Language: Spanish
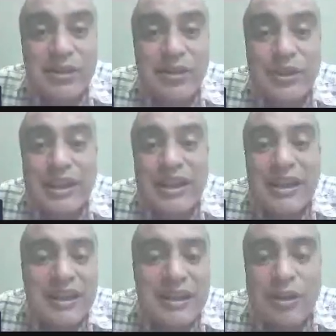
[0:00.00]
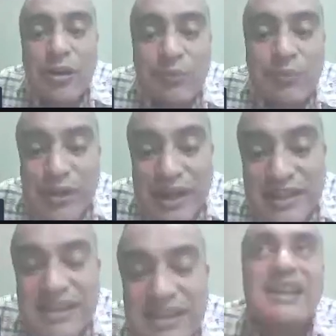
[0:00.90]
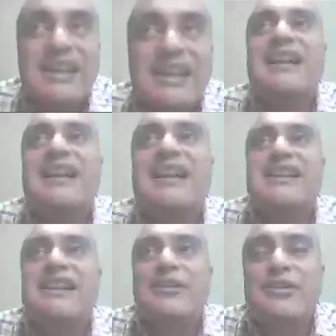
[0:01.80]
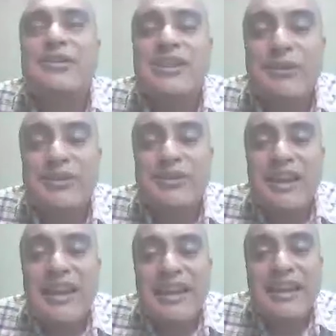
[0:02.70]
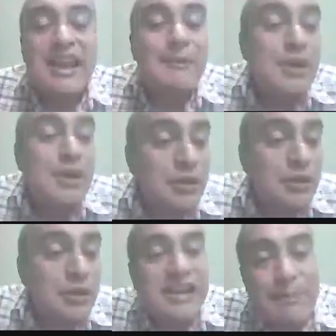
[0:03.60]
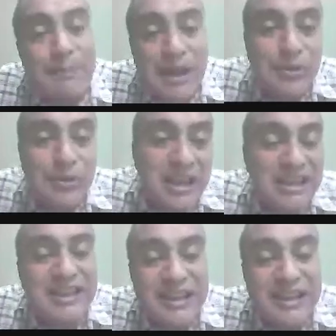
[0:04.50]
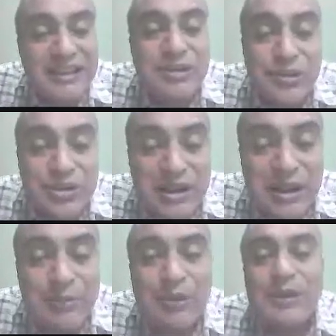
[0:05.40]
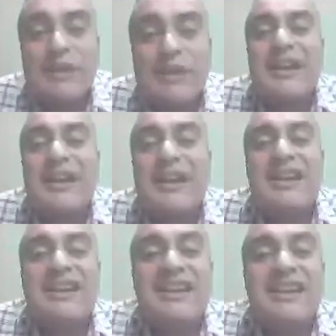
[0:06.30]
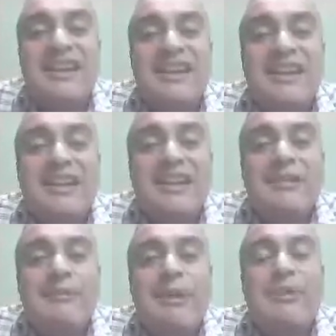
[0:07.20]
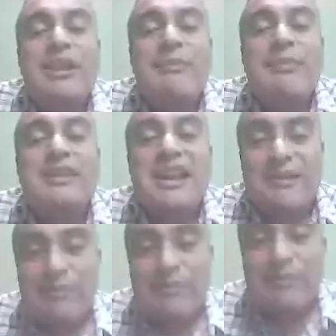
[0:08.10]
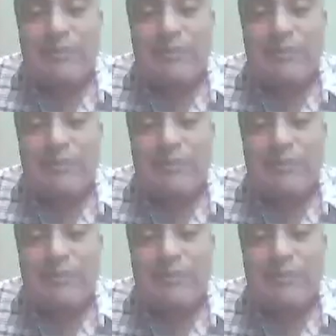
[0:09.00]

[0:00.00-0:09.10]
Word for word: dónde y por qué se caracterizan los dinosaurios. En cambio, ahora una rápida búsqueda en Internet te soluciona el problema vamos a empezar.